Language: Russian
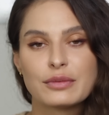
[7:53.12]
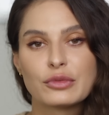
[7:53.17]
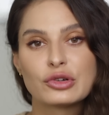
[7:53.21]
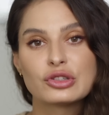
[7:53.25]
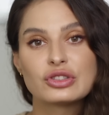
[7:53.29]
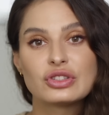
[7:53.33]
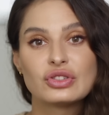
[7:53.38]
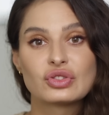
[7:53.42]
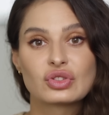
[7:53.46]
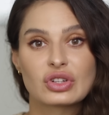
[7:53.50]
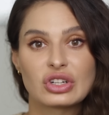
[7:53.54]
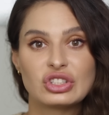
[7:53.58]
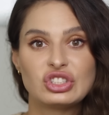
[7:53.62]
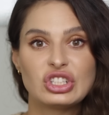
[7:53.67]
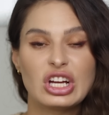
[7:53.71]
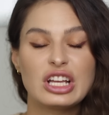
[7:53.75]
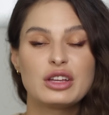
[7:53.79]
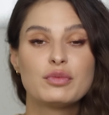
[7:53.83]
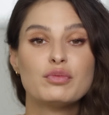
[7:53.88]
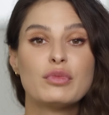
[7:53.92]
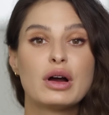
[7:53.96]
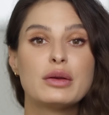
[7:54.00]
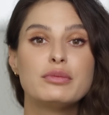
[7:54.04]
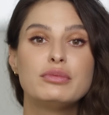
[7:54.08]
и можете
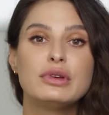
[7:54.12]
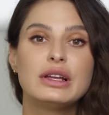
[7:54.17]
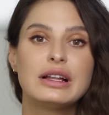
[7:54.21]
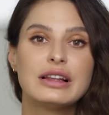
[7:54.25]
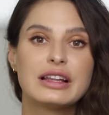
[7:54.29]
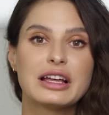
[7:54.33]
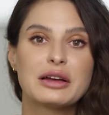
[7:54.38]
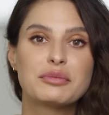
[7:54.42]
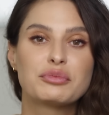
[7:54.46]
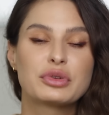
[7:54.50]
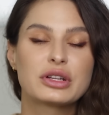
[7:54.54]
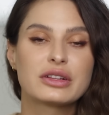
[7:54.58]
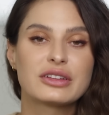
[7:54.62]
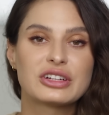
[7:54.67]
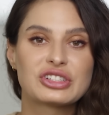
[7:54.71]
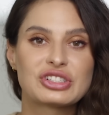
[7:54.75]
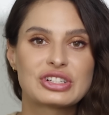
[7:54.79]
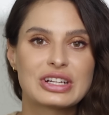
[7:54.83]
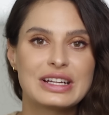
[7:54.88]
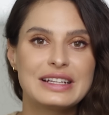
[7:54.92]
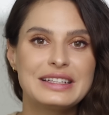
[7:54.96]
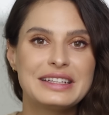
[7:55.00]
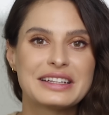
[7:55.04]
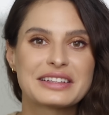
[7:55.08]
скачать мобильное
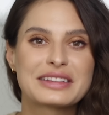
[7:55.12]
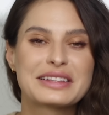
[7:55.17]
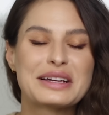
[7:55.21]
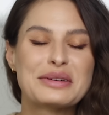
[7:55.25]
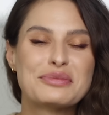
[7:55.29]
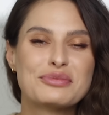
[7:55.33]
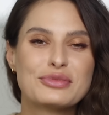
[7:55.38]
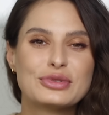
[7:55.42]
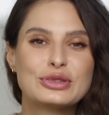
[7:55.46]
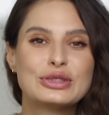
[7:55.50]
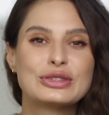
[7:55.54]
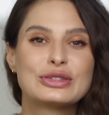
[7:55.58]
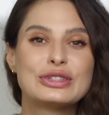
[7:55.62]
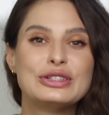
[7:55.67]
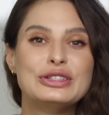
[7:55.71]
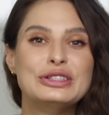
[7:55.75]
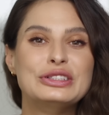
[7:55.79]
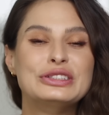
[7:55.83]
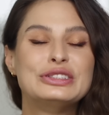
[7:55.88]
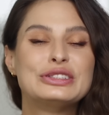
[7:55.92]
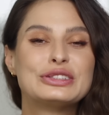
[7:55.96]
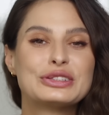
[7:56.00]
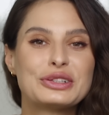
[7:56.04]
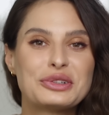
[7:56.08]
приложение, там будет
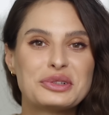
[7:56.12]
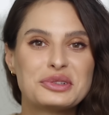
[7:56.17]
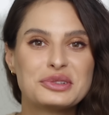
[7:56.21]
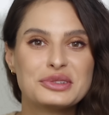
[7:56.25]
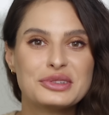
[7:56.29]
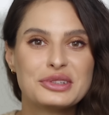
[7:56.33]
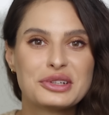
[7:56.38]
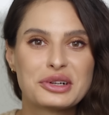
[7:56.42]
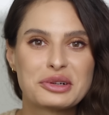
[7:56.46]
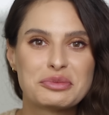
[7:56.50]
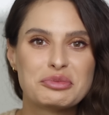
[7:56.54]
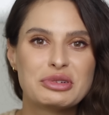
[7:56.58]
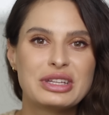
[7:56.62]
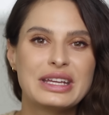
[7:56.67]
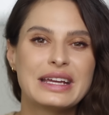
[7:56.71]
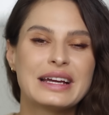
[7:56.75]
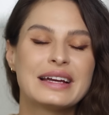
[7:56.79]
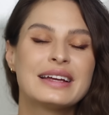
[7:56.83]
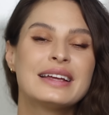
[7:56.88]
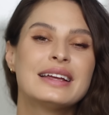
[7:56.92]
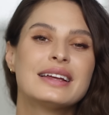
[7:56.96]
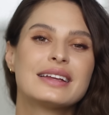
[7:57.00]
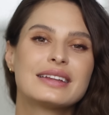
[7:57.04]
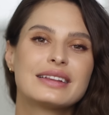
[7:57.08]
еще удобнее.
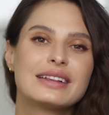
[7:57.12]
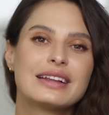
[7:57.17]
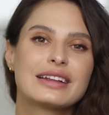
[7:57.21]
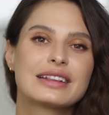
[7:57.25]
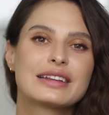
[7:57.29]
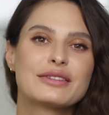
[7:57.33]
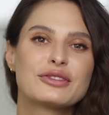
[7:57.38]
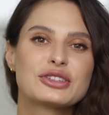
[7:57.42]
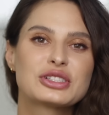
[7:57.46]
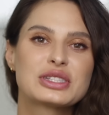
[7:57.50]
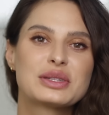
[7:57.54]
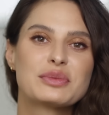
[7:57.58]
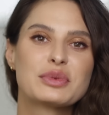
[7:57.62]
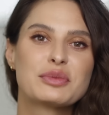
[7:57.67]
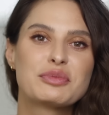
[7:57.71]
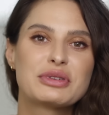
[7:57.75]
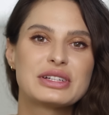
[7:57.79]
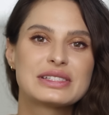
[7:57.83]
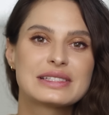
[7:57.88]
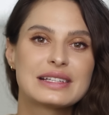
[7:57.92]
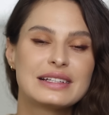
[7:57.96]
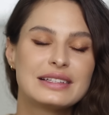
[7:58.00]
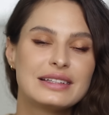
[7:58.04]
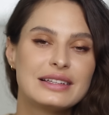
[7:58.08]
Для того, чтобы
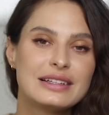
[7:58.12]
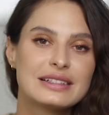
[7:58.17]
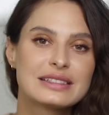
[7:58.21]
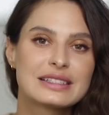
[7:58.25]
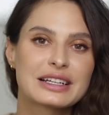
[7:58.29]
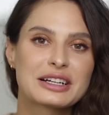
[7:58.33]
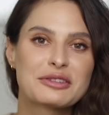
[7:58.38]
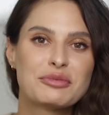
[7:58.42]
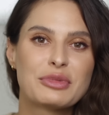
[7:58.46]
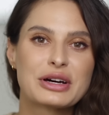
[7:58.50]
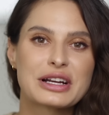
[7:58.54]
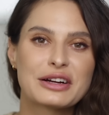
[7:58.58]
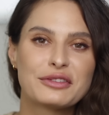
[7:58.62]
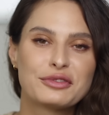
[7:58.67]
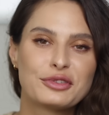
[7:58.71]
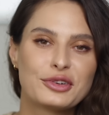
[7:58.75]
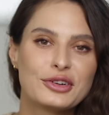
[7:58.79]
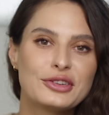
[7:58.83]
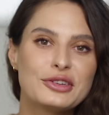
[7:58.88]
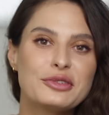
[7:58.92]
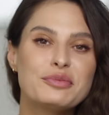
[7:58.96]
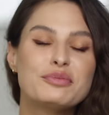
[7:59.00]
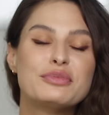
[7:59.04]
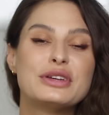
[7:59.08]
присоединиться к марафону,